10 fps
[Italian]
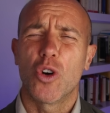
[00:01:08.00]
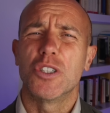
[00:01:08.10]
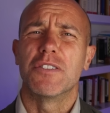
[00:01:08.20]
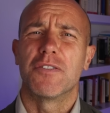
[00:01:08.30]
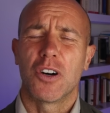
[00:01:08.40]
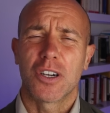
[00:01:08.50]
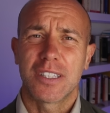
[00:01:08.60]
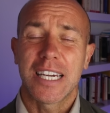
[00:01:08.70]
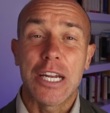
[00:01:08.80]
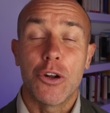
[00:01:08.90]
così
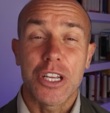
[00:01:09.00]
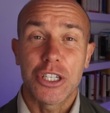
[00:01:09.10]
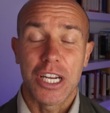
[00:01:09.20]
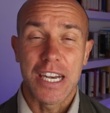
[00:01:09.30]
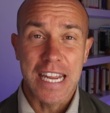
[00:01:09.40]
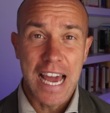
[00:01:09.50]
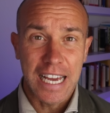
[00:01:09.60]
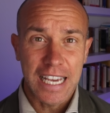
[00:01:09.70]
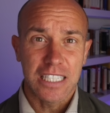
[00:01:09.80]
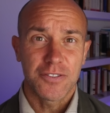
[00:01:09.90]
forte che non riesce
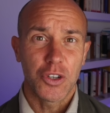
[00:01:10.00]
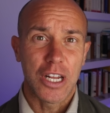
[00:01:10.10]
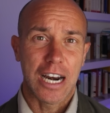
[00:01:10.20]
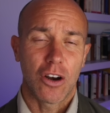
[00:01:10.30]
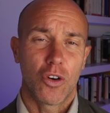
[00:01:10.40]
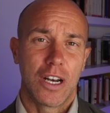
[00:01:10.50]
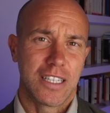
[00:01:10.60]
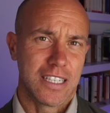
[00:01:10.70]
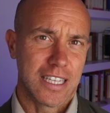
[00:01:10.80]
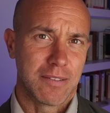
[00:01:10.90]
neanche a sfiolarlo con le
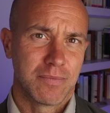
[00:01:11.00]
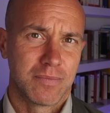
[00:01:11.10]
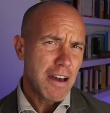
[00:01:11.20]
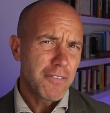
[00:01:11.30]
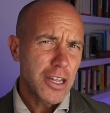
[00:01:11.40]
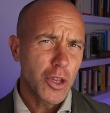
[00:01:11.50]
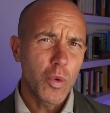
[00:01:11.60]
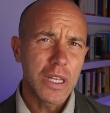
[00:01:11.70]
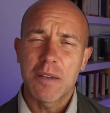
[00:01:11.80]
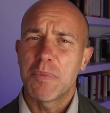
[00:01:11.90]
dita. Ha finito
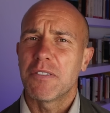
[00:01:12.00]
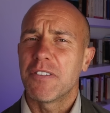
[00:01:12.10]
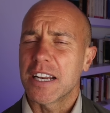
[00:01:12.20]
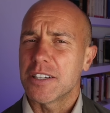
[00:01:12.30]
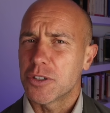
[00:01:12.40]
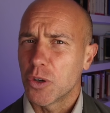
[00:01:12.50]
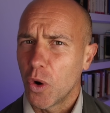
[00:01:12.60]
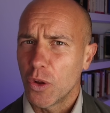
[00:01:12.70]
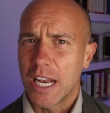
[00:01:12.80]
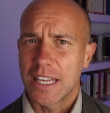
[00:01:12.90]
quindi per fare
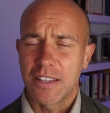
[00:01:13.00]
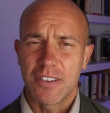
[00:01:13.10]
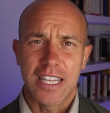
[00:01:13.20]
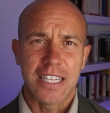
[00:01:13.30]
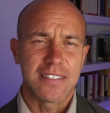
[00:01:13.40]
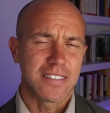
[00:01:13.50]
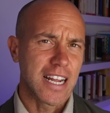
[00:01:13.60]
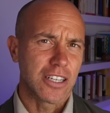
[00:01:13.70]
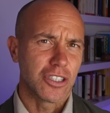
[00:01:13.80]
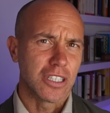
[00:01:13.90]
solo delle attività di
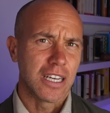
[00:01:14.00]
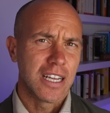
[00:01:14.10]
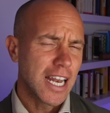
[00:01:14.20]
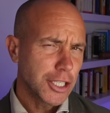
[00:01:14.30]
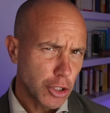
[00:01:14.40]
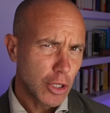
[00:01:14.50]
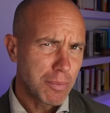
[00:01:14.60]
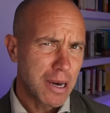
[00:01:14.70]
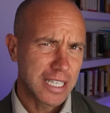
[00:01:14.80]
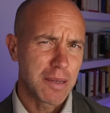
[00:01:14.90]
stretching, lasciando da
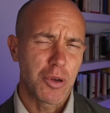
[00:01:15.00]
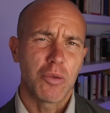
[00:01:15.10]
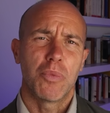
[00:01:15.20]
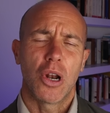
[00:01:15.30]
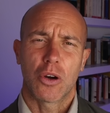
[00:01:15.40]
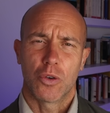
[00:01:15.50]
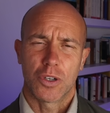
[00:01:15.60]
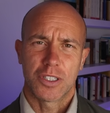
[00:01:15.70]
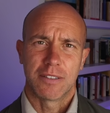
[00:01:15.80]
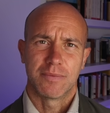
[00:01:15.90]
parte per un po' la
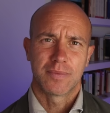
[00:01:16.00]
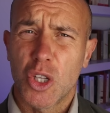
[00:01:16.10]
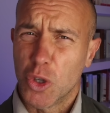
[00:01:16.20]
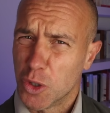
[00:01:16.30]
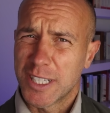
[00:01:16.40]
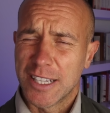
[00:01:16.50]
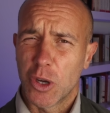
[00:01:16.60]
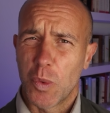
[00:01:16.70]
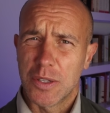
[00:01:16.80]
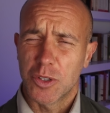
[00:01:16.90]
corsa.
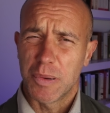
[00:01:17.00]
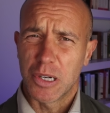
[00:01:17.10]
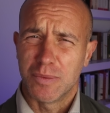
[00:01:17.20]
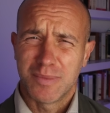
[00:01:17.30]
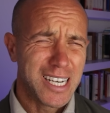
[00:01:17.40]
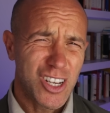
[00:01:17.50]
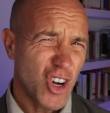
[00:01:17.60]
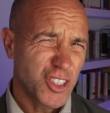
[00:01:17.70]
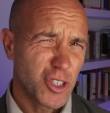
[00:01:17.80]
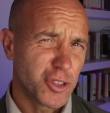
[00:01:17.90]
Nonostante questo però, le
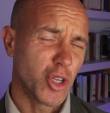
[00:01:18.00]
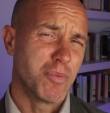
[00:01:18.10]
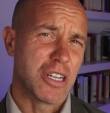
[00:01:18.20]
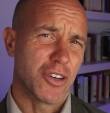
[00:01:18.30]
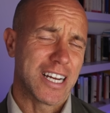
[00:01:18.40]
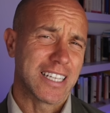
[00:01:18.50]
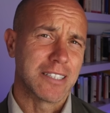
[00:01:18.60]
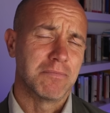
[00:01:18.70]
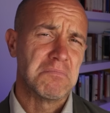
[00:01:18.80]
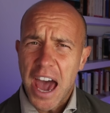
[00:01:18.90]
cose non sono
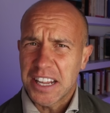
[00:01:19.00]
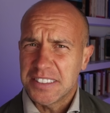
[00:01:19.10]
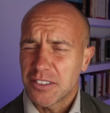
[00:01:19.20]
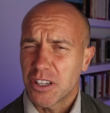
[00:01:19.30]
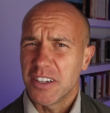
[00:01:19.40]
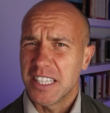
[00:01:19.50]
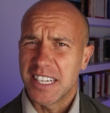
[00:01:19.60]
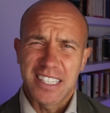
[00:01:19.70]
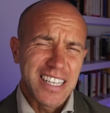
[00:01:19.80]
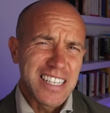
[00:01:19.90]
migliorate. Ha iniziato a
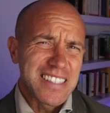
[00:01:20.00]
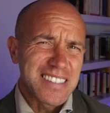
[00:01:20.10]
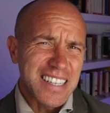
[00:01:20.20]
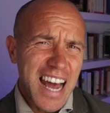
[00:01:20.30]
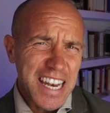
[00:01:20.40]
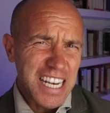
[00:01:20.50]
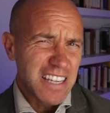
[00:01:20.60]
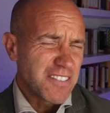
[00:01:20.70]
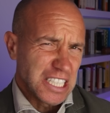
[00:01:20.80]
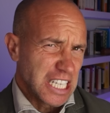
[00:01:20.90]
vedere degli strani
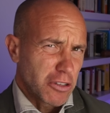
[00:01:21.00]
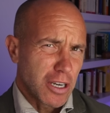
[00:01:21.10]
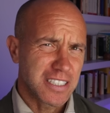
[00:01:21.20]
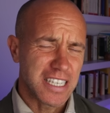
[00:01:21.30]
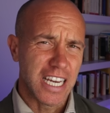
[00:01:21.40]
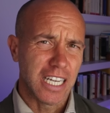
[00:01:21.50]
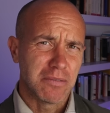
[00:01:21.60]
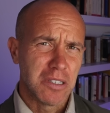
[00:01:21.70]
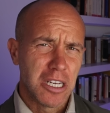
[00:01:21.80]
lividi dietro la schiena,